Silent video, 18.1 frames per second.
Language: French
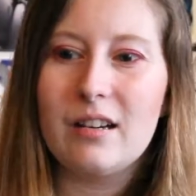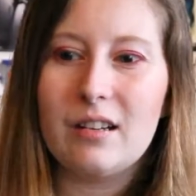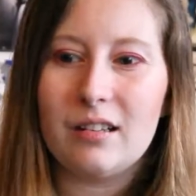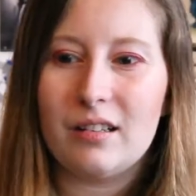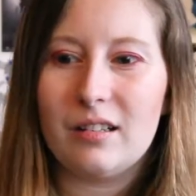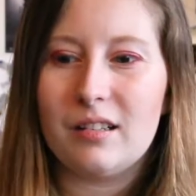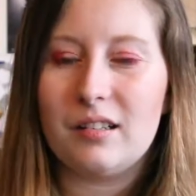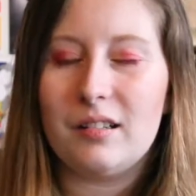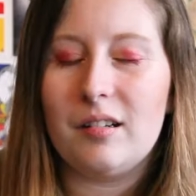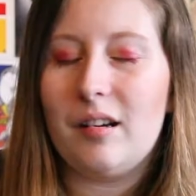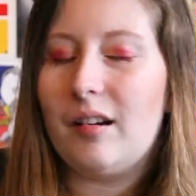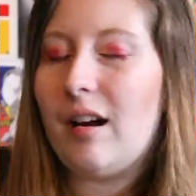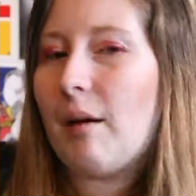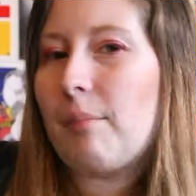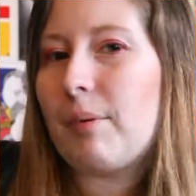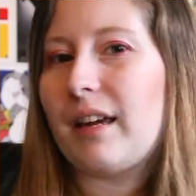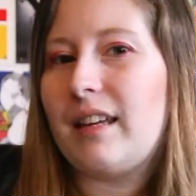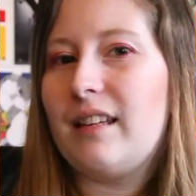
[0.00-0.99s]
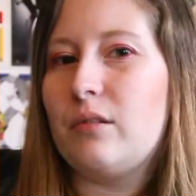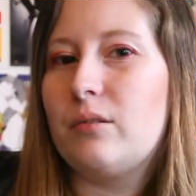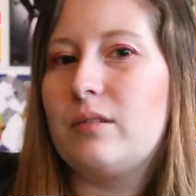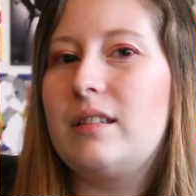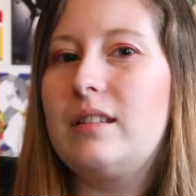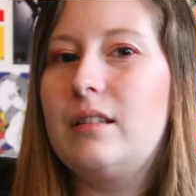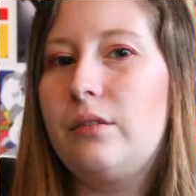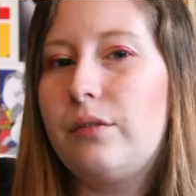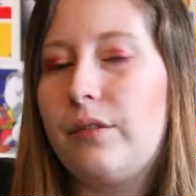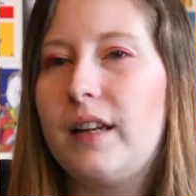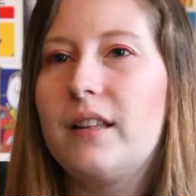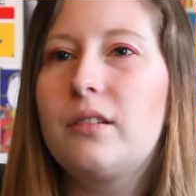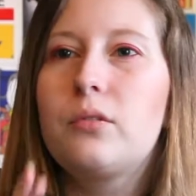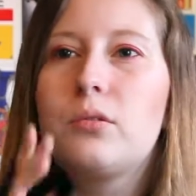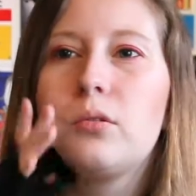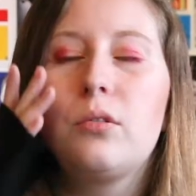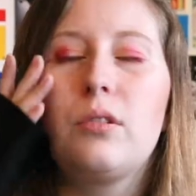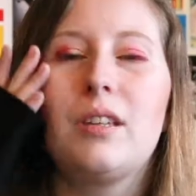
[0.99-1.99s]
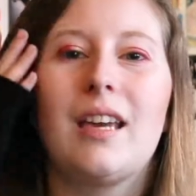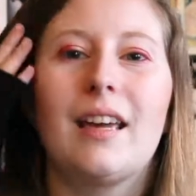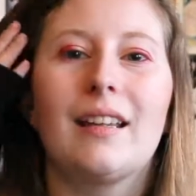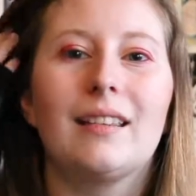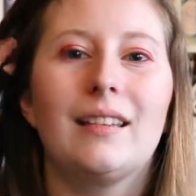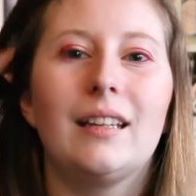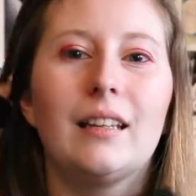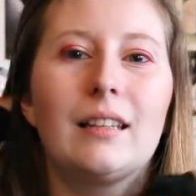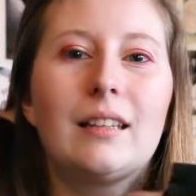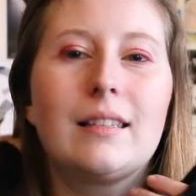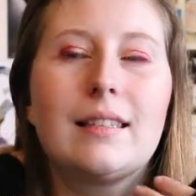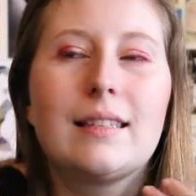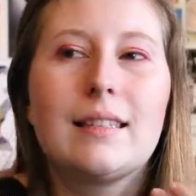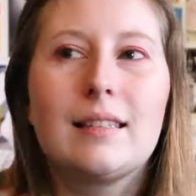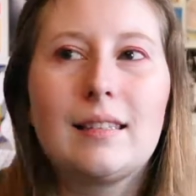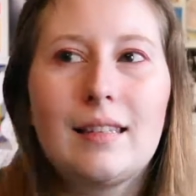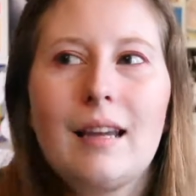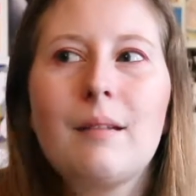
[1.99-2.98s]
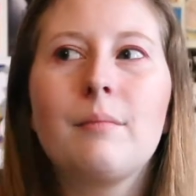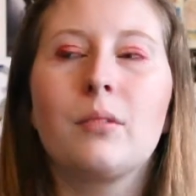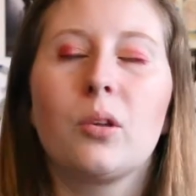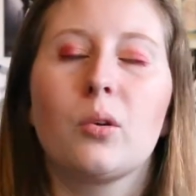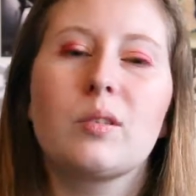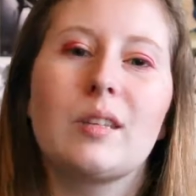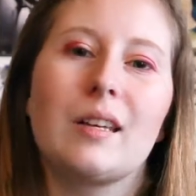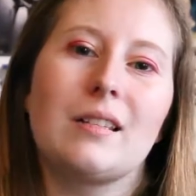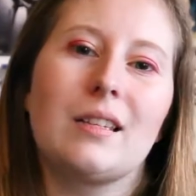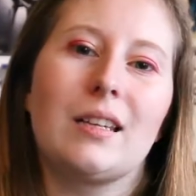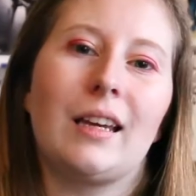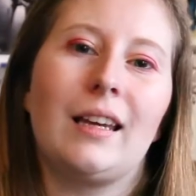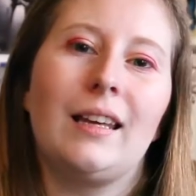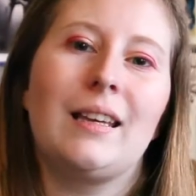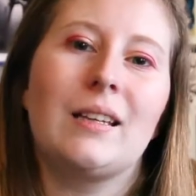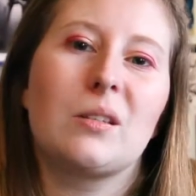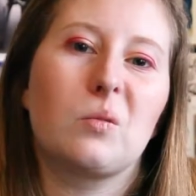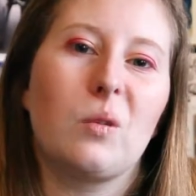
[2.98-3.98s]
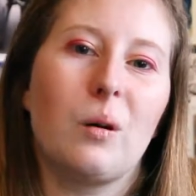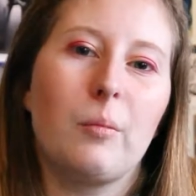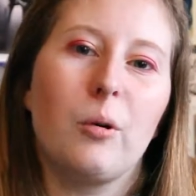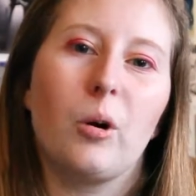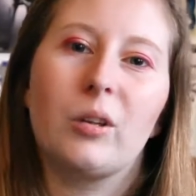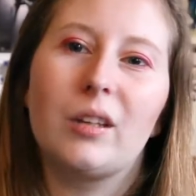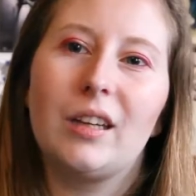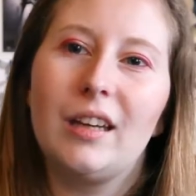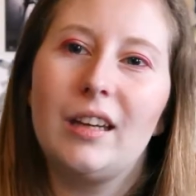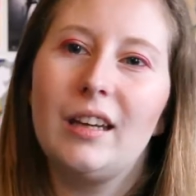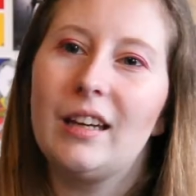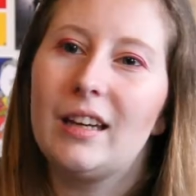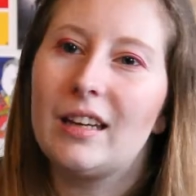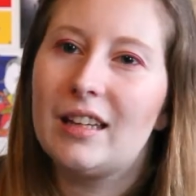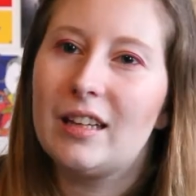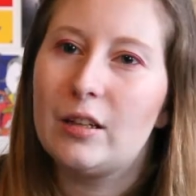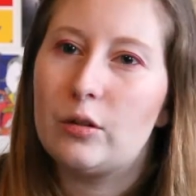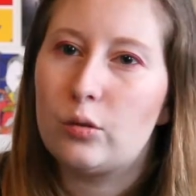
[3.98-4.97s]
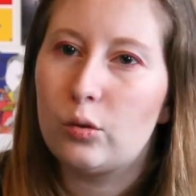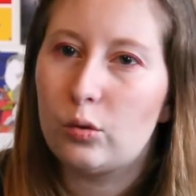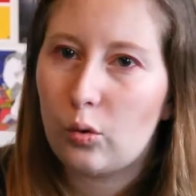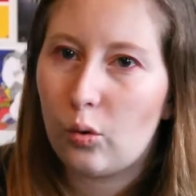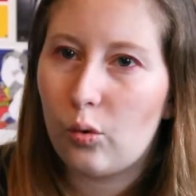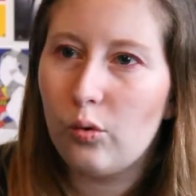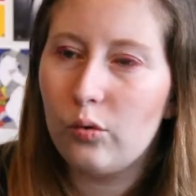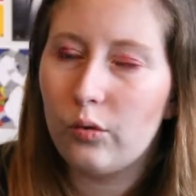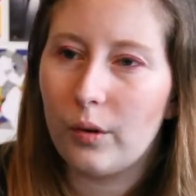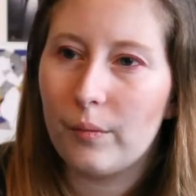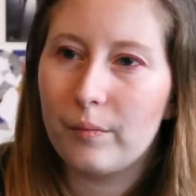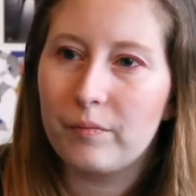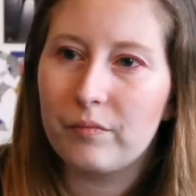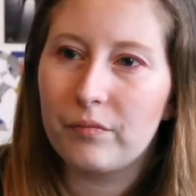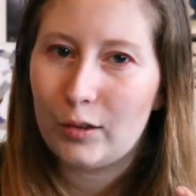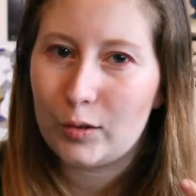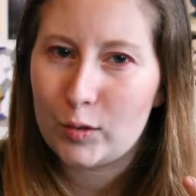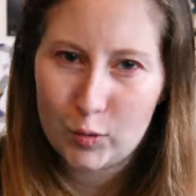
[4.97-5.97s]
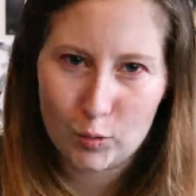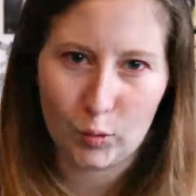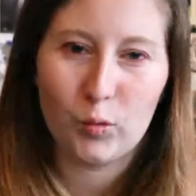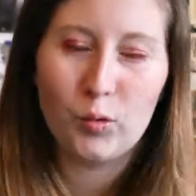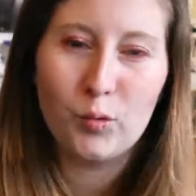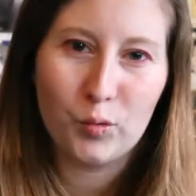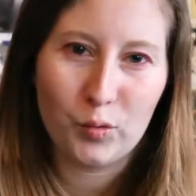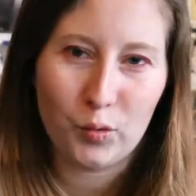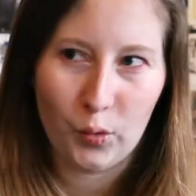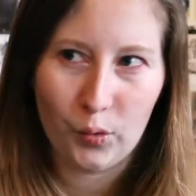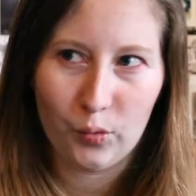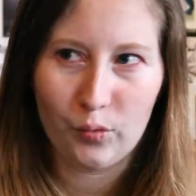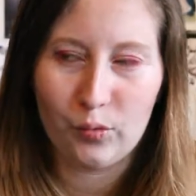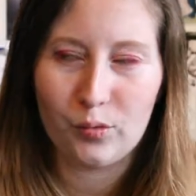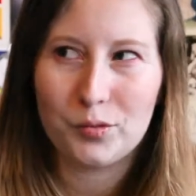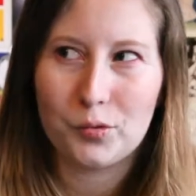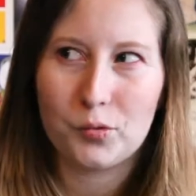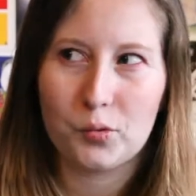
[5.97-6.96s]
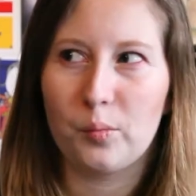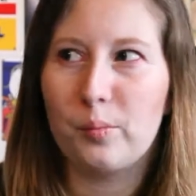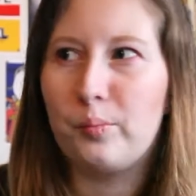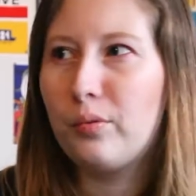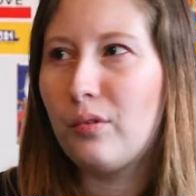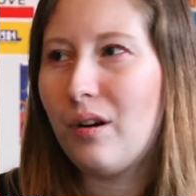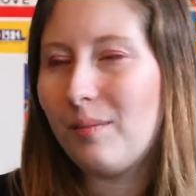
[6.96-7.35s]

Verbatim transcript: Euh, après, il y a aussi le fait qu'il y a des thèmes dans cette série qui sont abordés et qui, je trouve, sont nouveaux, sont peu